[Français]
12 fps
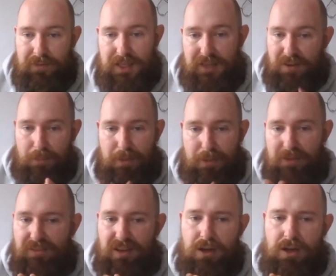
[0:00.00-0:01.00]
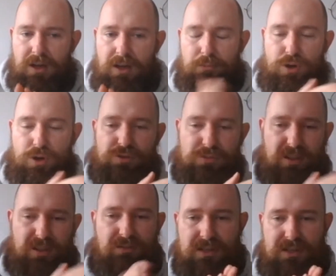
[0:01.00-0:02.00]
Il va pas faire, bon, je vais
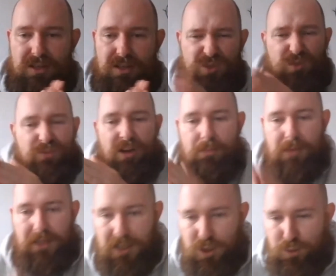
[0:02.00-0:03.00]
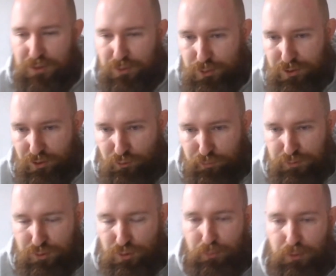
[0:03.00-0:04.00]
peut-être faire ça, je vais faire un back parce que ça ouvre
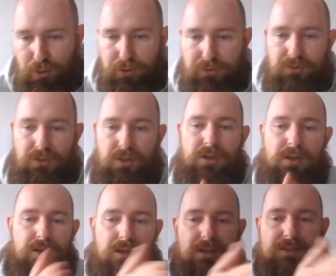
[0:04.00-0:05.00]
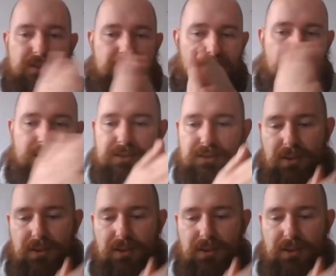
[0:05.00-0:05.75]
plus de portes, etc., etc.